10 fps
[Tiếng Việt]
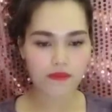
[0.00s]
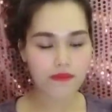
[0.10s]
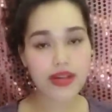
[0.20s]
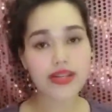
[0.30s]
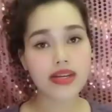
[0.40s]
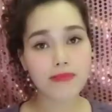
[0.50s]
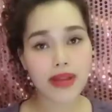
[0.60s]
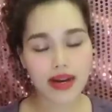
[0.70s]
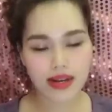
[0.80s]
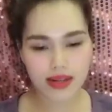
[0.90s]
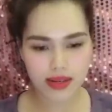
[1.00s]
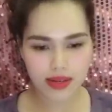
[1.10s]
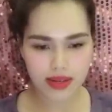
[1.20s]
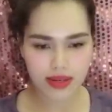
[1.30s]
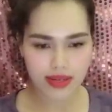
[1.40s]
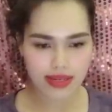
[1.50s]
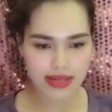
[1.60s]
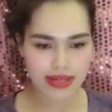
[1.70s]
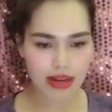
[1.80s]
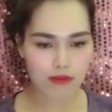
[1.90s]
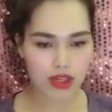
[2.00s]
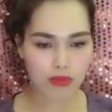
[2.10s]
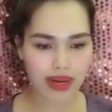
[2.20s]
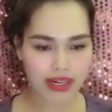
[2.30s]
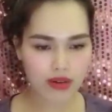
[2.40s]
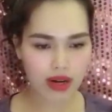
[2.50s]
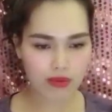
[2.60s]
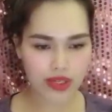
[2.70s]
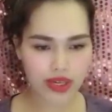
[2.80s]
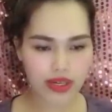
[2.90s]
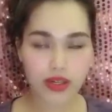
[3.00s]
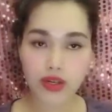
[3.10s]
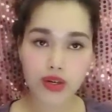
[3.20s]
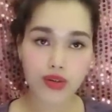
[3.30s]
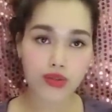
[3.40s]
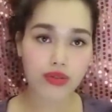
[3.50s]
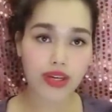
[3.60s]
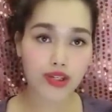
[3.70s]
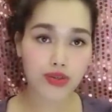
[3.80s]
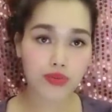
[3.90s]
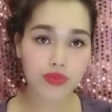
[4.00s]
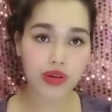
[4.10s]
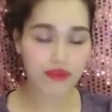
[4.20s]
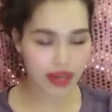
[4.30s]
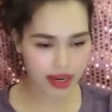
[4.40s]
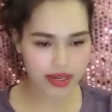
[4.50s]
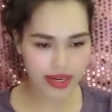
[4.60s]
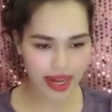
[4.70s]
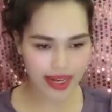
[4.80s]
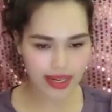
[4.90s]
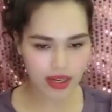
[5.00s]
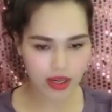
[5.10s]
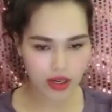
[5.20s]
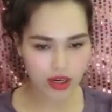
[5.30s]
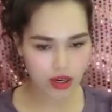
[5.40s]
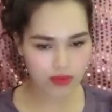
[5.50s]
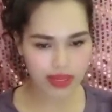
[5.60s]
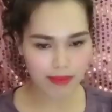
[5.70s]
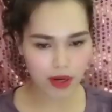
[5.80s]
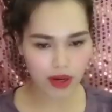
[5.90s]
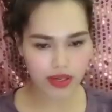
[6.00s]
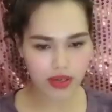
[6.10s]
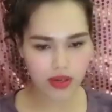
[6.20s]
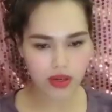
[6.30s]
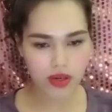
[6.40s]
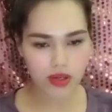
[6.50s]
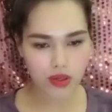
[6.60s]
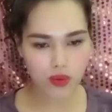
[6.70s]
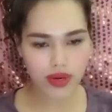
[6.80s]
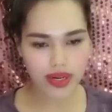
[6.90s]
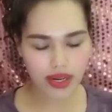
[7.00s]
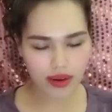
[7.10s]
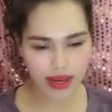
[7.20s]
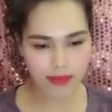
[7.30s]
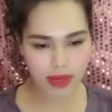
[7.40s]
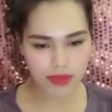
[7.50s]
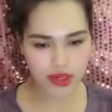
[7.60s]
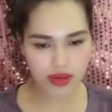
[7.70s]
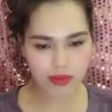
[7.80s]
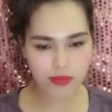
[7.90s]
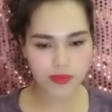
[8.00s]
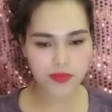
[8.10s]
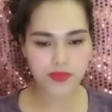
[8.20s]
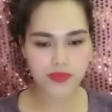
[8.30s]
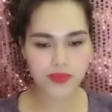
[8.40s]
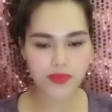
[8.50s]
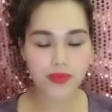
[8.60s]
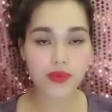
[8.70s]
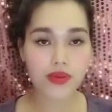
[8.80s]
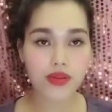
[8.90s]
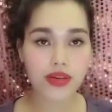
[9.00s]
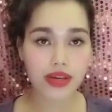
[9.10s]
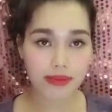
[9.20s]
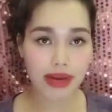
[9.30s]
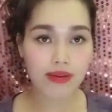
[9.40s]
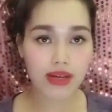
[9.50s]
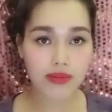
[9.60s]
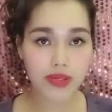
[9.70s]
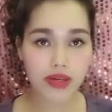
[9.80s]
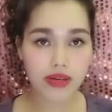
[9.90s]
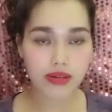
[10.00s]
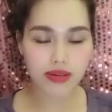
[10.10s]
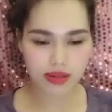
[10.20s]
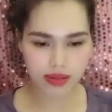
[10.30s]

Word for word: Vẫn im lặng. Đọc trong mắt của học sinh, tôi thấy chúng có vẻ ngần ngại, không dám nói. Tôi quyết định hỏi em lớp trưởng. Em nào là lớp trưởng?